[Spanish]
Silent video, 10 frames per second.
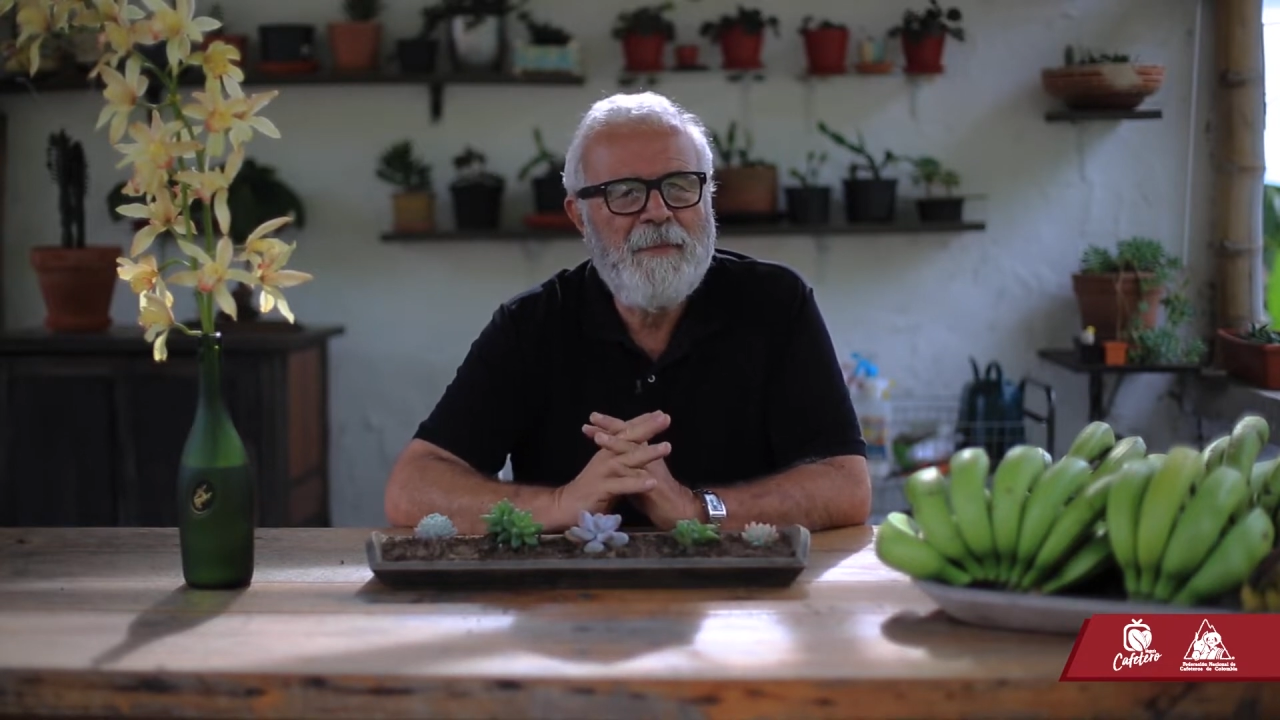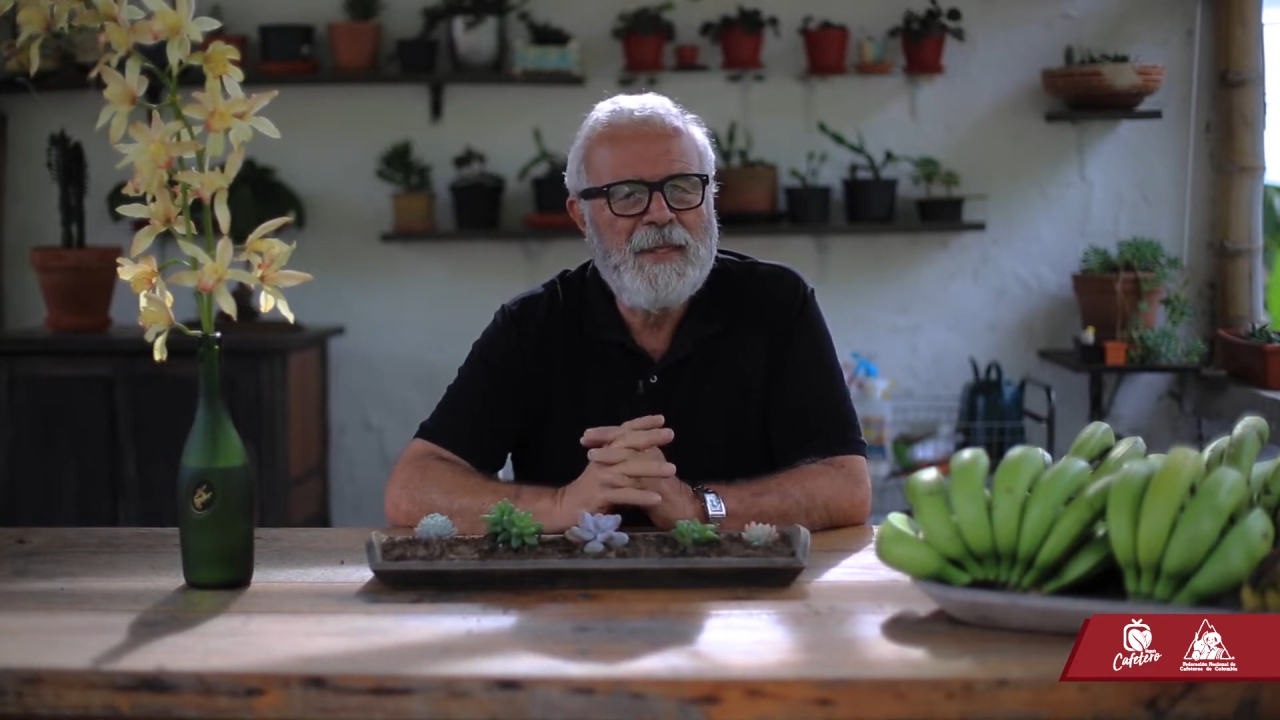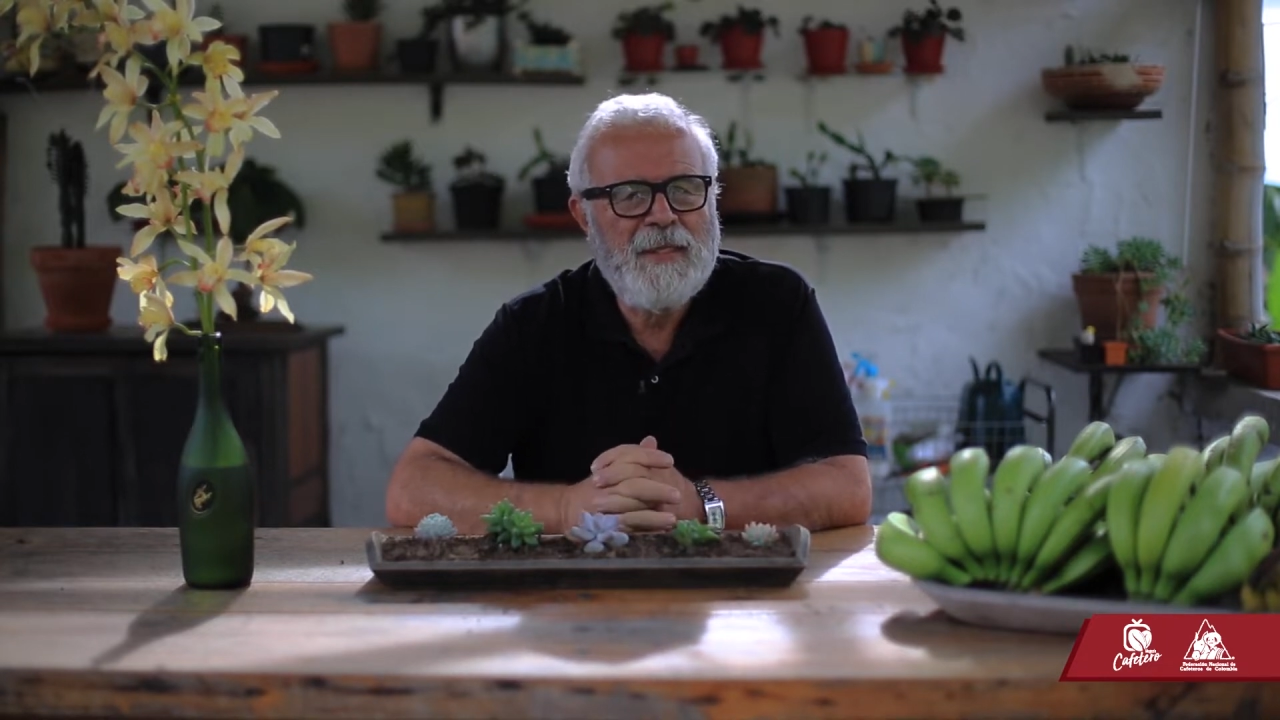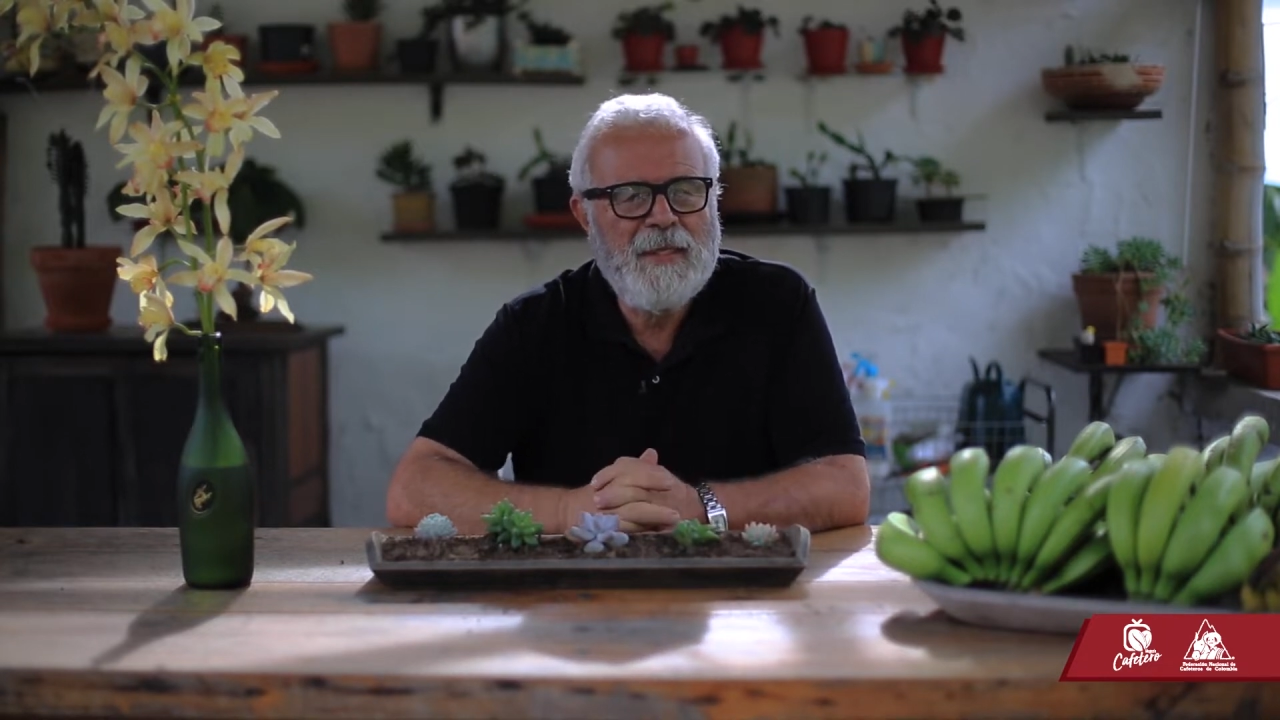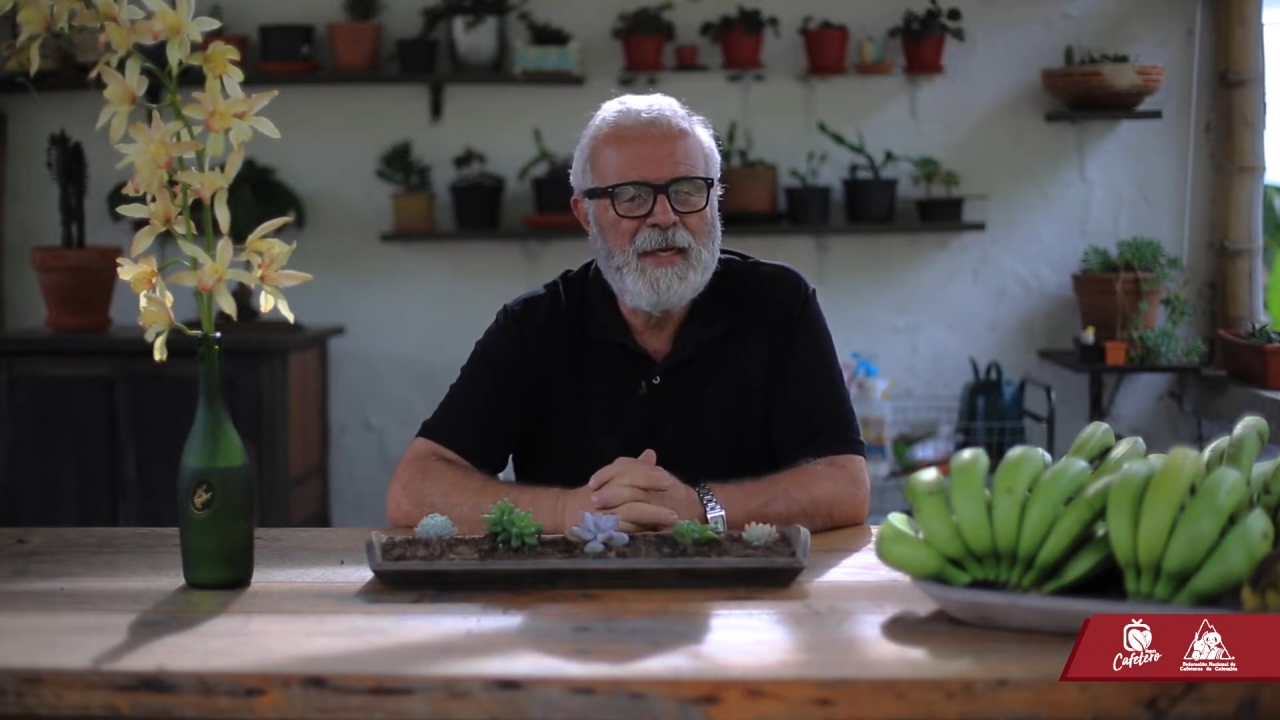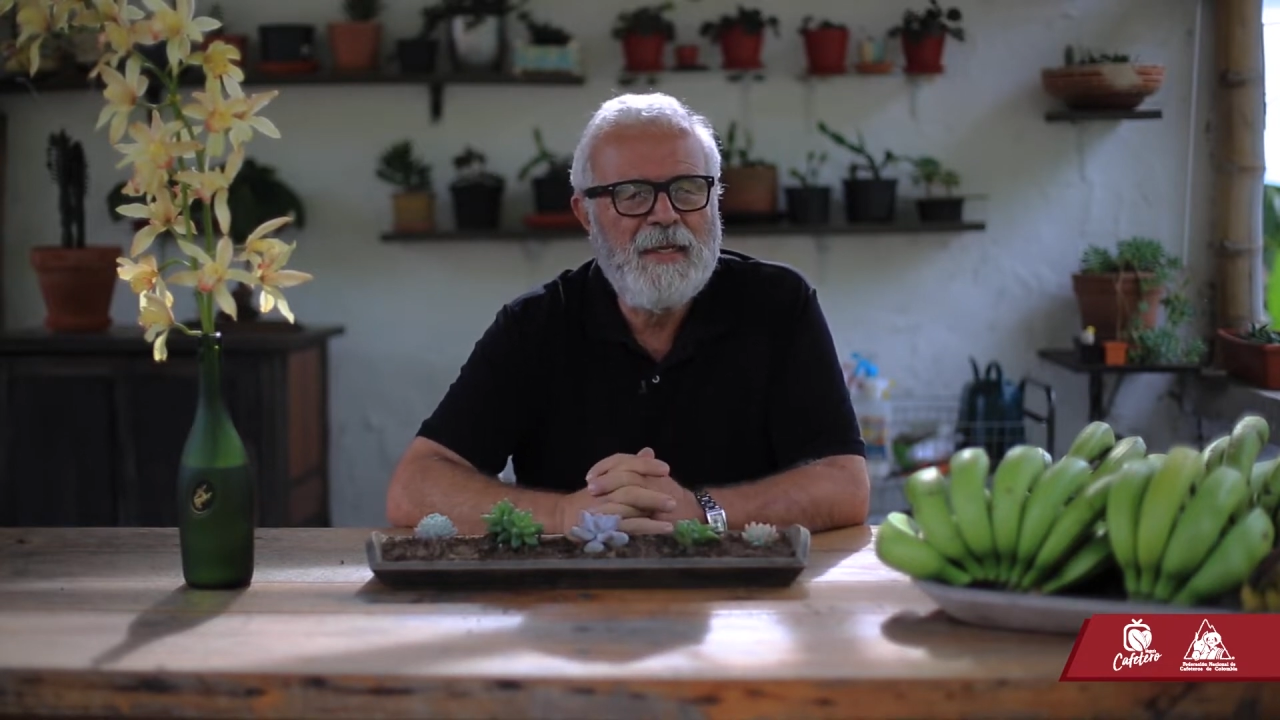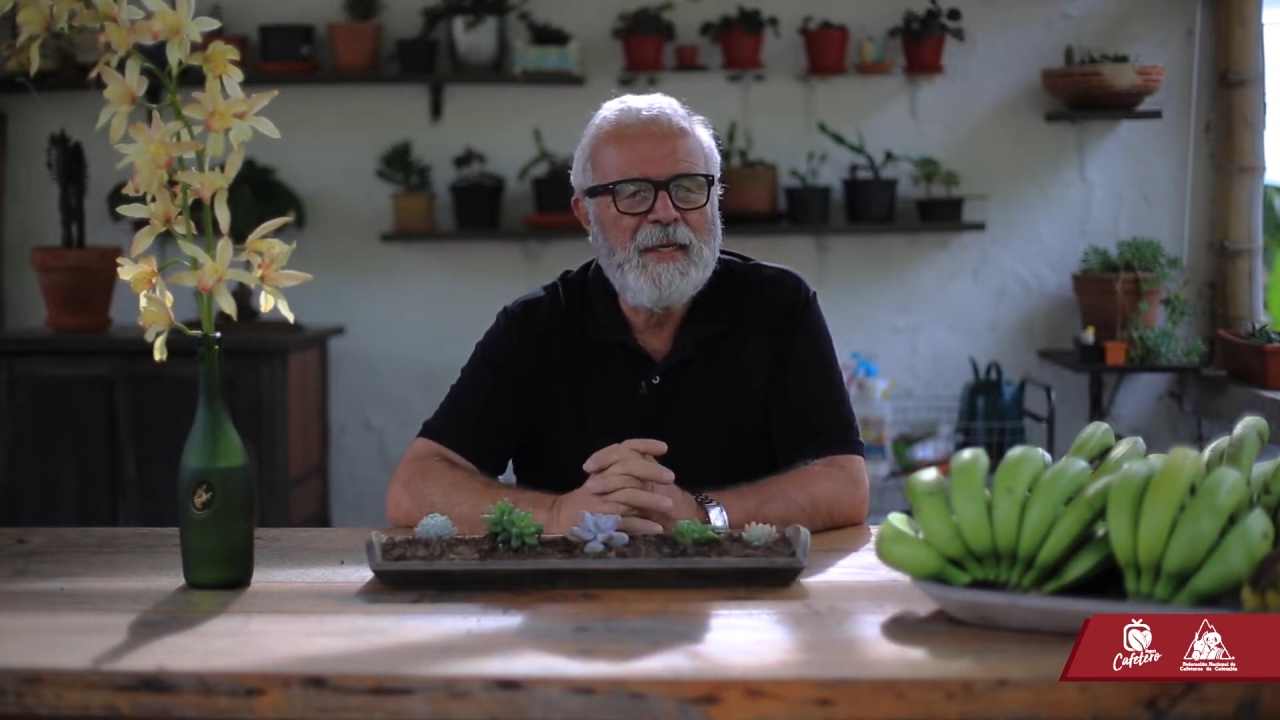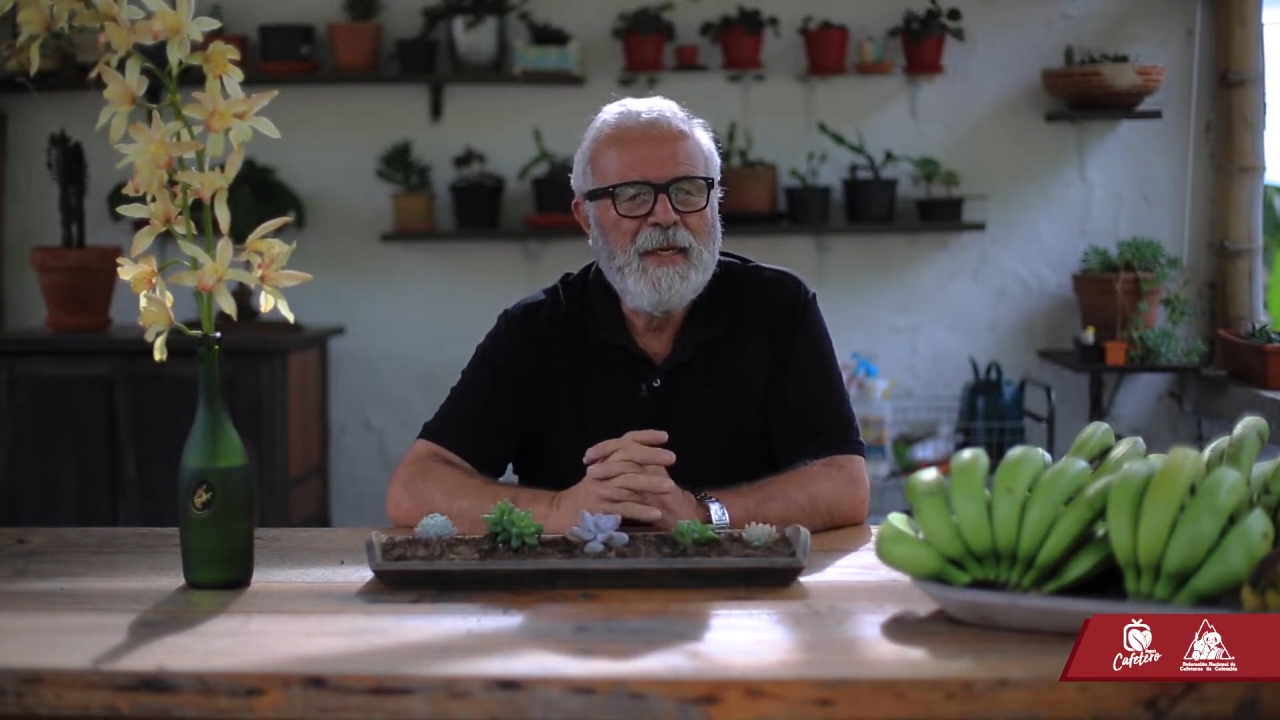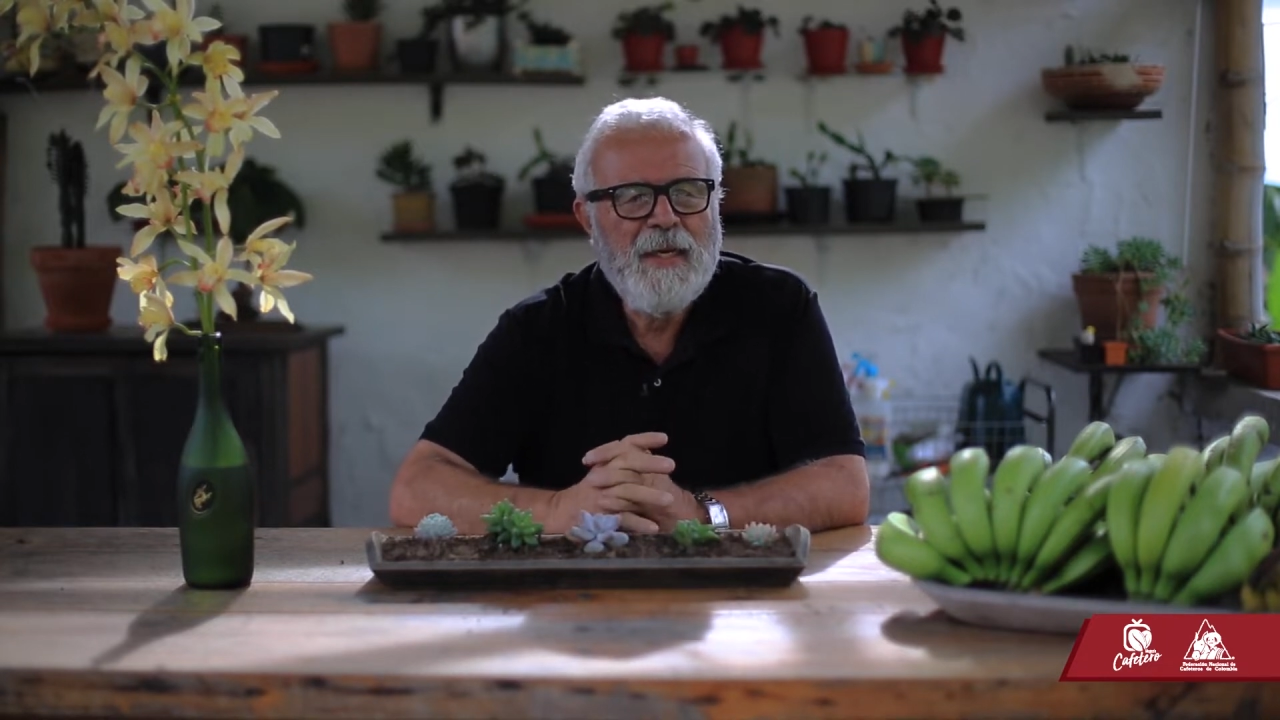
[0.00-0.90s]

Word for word: Manizales.